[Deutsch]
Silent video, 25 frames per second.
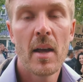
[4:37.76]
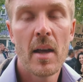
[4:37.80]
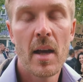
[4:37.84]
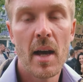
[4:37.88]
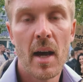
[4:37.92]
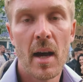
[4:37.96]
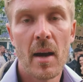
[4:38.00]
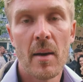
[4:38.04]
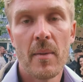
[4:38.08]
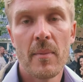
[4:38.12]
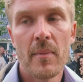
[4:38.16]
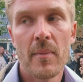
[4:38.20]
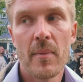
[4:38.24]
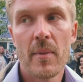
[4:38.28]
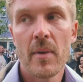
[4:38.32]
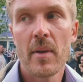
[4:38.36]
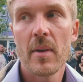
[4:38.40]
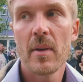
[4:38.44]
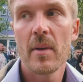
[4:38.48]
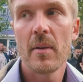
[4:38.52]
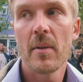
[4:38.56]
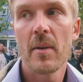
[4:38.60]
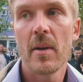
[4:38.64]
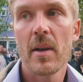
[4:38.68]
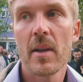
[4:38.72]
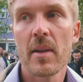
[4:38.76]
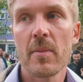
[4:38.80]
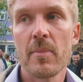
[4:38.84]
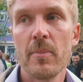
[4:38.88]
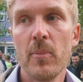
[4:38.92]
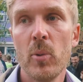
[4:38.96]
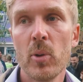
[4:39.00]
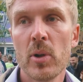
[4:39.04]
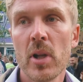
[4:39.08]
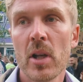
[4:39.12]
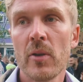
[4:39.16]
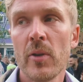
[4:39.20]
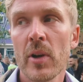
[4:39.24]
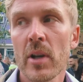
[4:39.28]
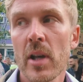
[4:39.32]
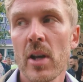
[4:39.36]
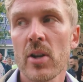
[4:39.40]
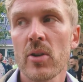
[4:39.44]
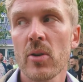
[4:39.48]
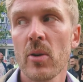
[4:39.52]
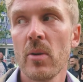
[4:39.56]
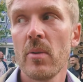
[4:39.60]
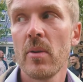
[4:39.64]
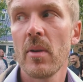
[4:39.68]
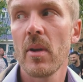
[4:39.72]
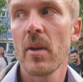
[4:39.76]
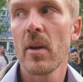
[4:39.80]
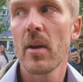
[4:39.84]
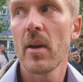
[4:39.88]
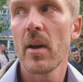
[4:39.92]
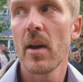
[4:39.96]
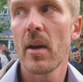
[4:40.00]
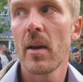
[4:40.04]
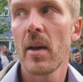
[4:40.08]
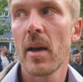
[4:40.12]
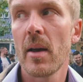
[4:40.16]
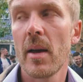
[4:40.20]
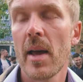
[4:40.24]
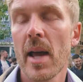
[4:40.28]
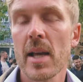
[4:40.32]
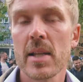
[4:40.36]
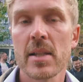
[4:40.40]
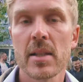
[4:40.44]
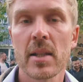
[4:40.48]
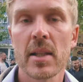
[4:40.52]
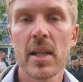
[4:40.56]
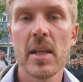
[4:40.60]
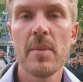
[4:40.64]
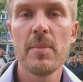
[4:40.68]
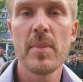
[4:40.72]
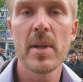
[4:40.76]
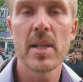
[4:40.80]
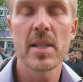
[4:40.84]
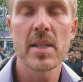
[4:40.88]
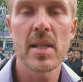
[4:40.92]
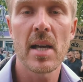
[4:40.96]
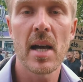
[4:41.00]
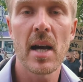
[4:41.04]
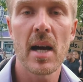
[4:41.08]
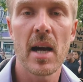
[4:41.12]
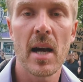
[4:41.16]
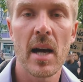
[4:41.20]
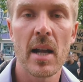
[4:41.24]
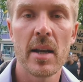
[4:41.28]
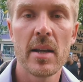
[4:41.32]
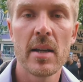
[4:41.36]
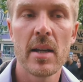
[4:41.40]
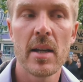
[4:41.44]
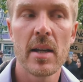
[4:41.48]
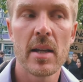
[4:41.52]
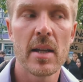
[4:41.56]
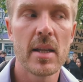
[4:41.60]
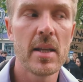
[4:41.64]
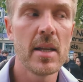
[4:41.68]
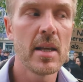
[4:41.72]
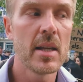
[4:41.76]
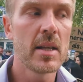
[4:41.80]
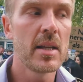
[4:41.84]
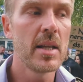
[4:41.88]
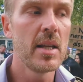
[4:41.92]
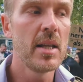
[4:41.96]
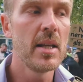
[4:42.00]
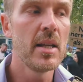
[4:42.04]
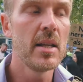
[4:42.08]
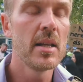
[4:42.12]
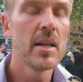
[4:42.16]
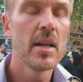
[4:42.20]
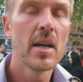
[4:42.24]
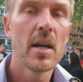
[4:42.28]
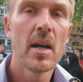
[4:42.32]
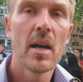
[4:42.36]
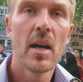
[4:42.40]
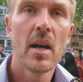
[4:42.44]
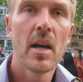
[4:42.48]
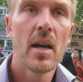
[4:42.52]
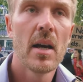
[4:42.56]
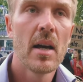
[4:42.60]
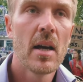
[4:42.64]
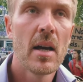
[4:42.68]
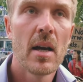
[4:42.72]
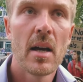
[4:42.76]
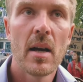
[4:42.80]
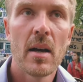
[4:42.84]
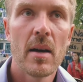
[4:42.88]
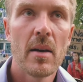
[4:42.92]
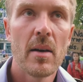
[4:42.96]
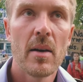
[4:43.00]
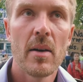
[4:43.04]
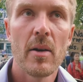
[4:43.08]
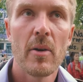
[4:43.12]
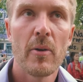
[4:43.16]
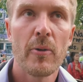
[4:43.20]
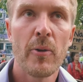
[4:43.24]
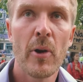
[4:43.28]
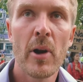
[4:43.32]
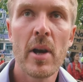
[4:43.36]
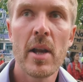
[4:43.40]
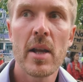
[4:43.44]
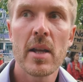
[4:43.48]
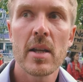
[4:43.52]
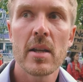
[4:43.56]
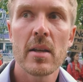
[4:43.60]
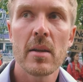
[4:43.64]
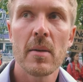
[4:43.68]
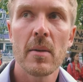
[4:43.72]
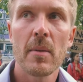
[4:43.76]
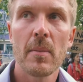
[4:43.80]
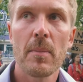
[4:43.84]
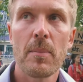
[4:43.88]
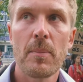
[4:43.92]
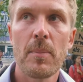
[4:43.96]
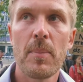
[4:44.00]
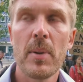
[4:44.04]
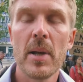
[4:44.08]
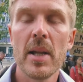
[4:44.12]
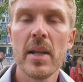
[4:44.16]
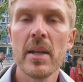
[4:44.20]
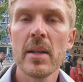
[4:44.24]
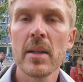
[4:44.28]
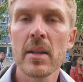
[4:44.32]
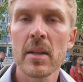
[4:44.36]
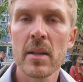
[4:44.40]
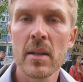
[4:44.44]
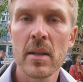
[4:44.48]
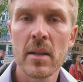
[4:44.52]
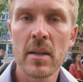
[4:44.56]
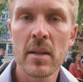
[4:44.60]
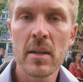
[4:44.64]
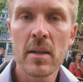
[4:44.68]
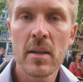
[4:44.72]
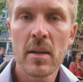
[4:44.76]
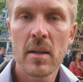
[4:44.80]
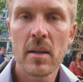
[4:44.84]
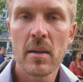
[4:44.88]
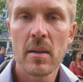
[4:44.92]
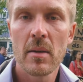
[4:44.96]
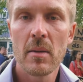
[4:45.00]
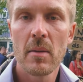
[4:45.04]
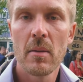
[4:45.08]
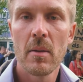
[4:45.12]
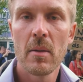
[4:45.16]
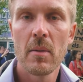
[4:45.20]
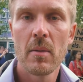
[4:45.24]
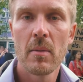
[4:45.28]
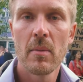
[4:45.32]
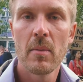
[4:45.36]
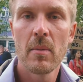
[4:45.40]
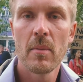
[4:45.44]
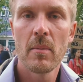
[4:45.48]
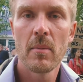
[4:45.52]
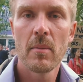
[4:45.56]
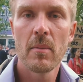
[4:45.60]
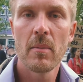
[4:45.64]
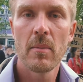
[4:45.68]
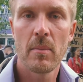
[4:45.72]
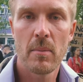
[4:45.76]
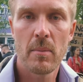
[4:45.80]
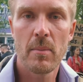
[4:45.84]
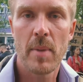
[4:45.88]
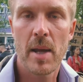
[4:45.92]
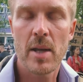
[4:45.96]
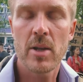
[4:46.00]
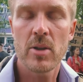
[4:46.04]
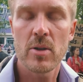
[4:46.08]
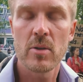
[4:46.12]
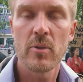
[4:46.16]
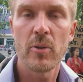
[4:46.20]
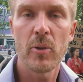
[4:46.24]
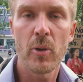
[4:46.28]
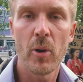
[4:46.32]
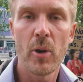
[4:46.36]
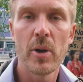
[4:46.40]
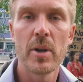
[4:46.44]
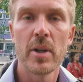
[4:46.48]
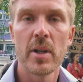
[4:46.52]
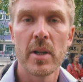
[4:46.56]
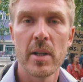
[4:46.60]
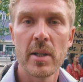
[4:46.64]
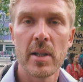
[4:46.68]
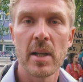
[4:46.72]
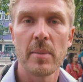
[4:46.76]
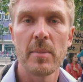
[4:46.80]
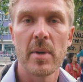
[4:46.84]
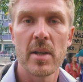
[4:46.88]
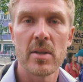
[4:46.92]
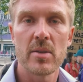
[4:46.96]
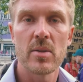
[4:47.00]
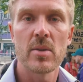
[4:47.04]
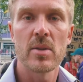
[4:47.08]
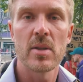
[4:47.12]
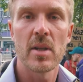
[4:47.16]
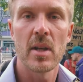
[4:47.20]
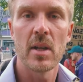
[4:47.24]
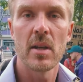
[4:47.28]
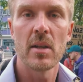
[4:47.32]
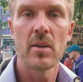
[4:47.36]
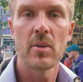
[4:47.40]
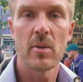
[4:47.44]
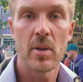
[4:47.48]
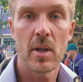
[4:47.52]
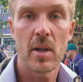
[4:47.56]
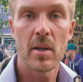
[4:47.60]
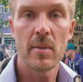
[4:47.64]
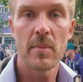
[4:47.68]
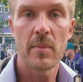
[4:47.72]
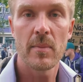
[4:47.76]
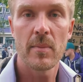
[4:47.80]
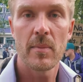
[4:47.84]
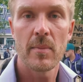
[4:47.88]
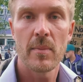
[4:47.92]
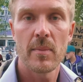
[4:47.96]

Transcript: Ja, es mutet wirklich schon extrem bizarr an, hier die völlig blinden Menschenfreunde hinter mir zu sehen, oder?